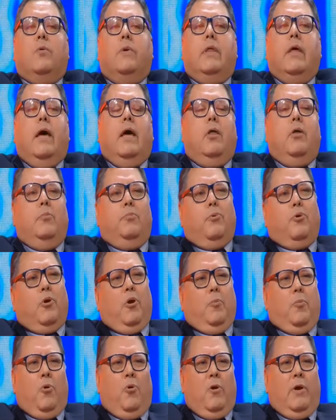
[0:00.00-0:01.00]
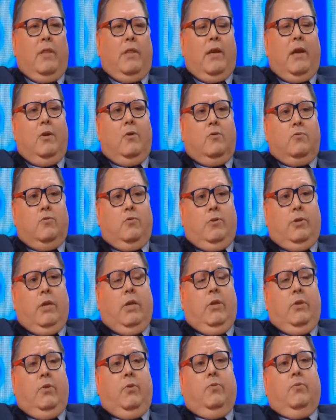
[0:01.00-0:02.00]
cuidado porque por lo general no son
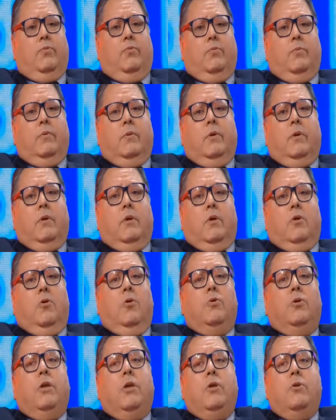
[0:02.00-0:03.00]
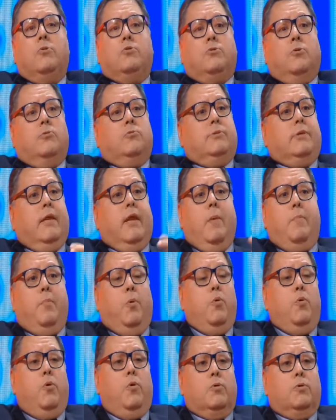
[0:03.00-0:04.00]
niños. Los niños son seres
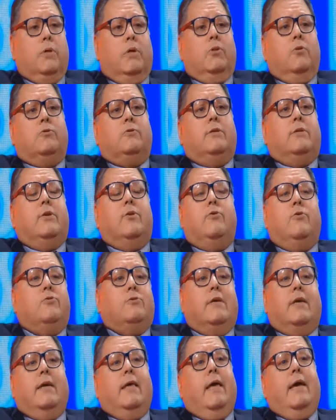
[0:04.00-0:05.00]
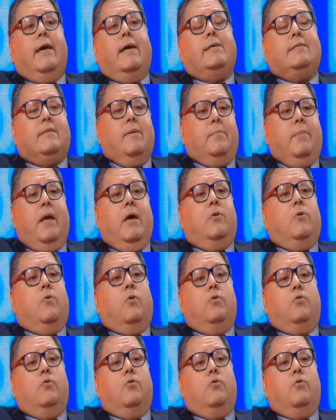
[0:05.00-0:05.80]
puros, entonces ellos no se quedan en este plano.